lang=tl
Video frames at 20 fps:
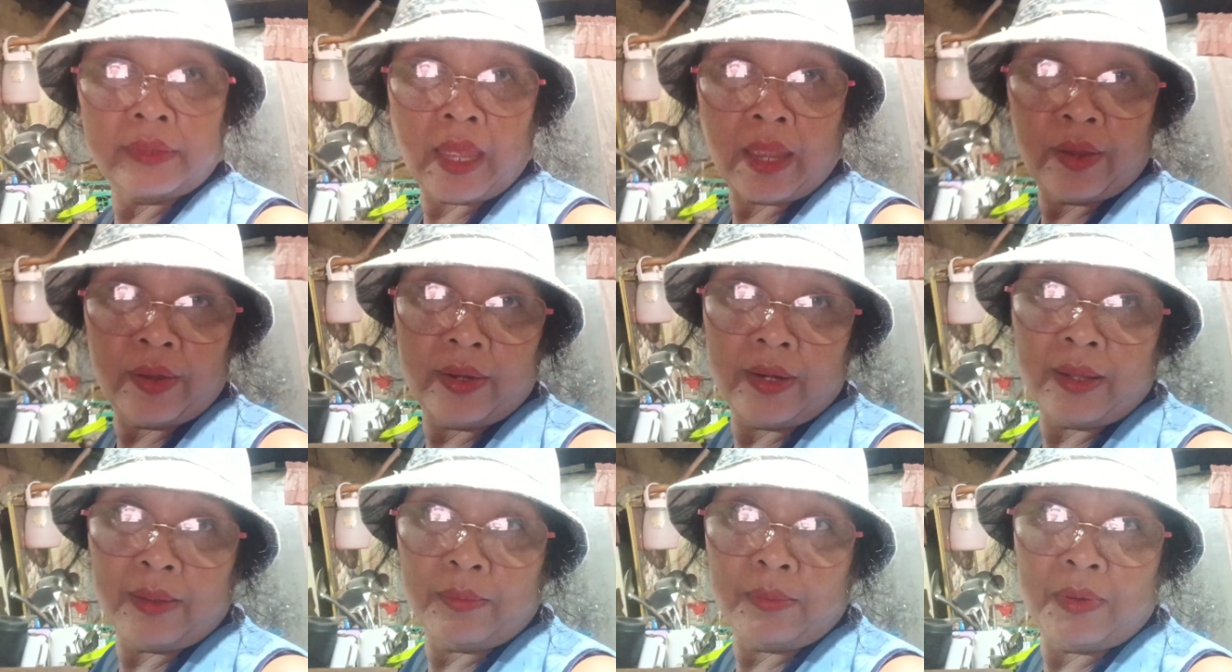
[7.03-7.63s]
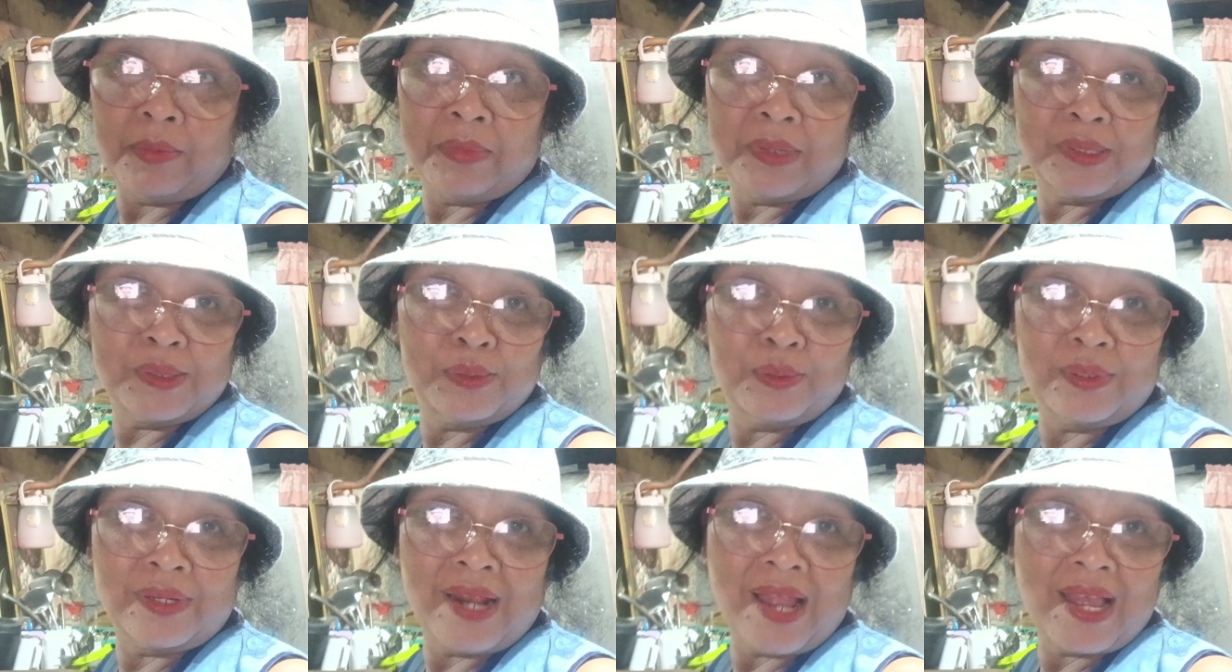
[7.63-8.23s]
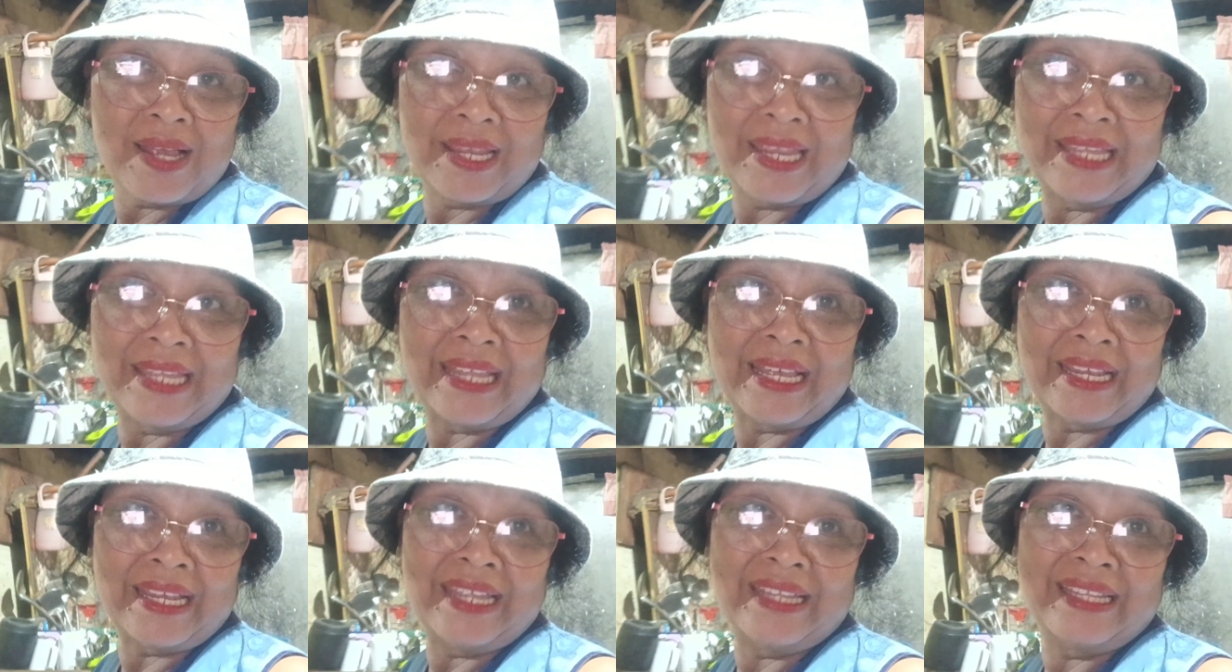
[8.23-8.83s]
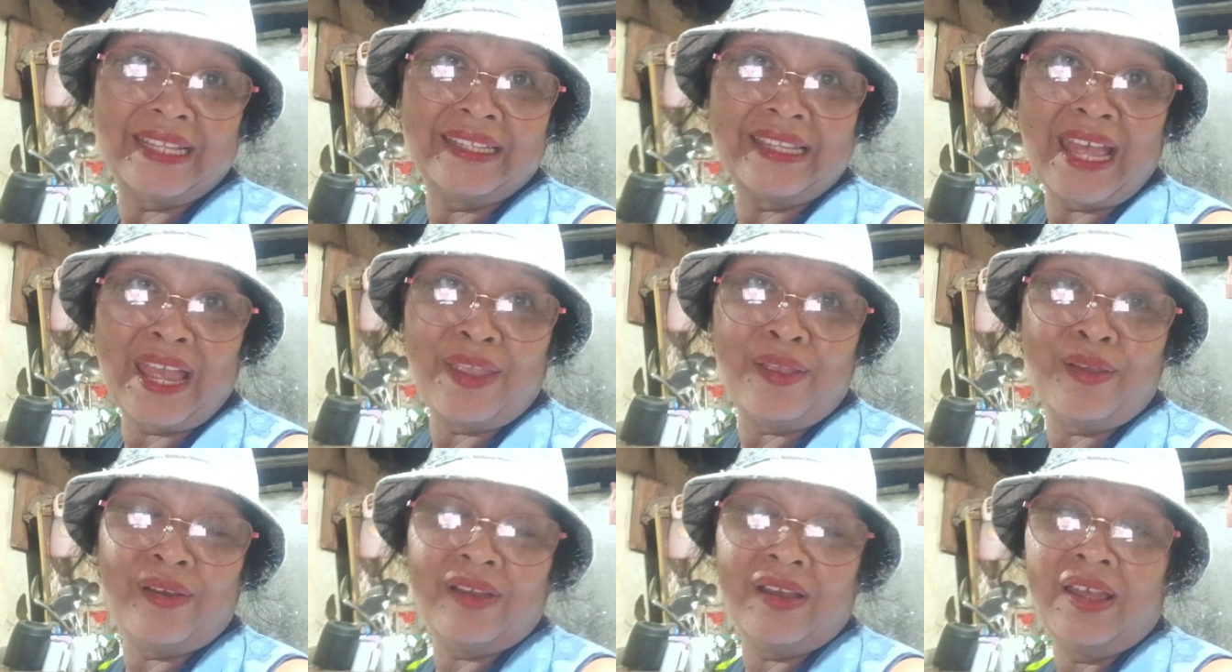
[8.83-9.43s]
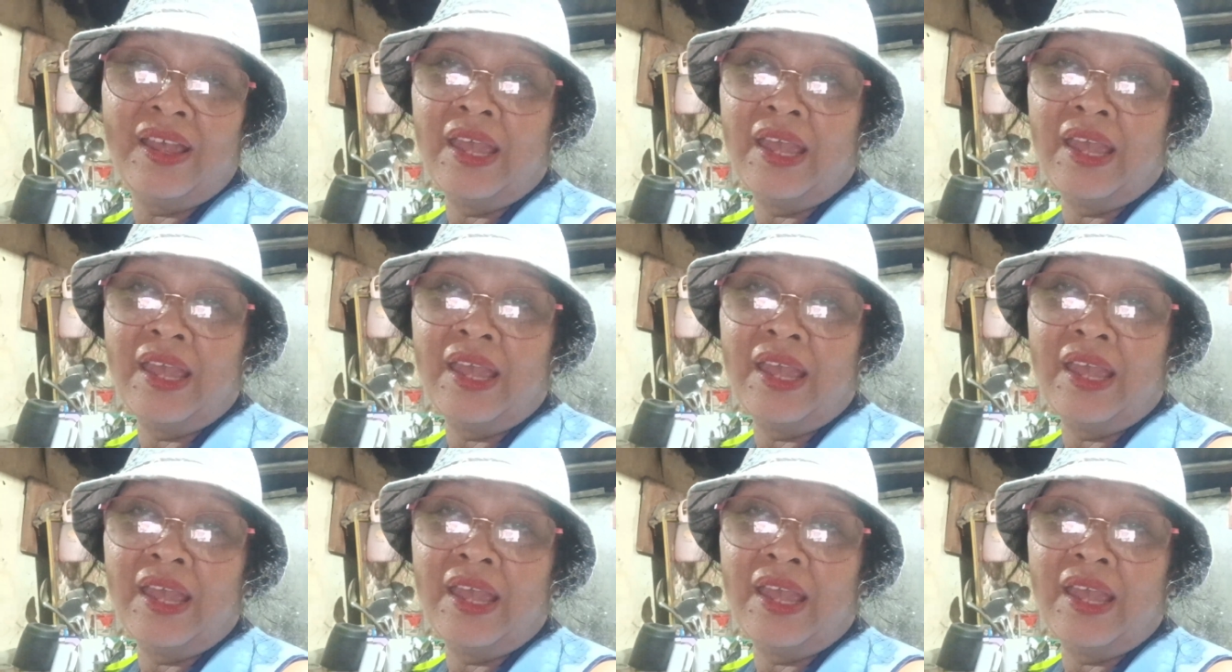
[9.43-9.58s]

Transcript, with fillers: Tayo ng mamasura, kita-kita tayo.